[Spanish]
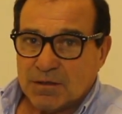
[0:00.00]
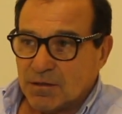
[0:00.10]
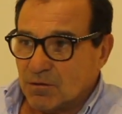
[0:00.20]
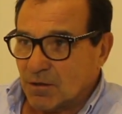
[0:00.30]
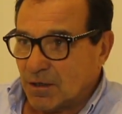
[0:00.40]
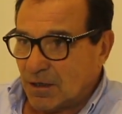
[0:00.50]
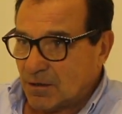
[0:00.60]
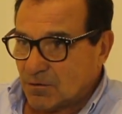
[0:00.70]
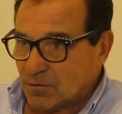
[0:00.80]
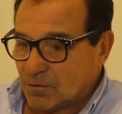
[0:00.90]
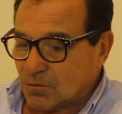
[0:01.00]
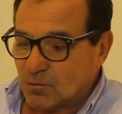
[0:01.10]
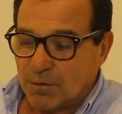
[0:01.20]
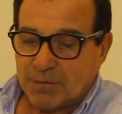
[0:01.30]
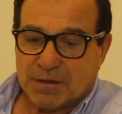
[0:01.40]
sino que era
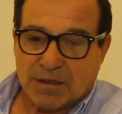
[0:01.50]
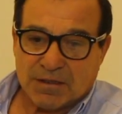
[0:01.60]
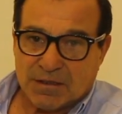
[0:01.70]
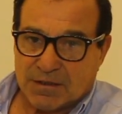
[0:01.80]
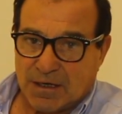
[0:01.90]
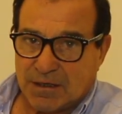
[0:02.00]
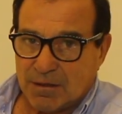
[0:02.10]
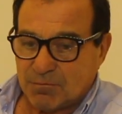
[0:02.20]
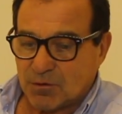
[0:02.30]
sumamente necesaria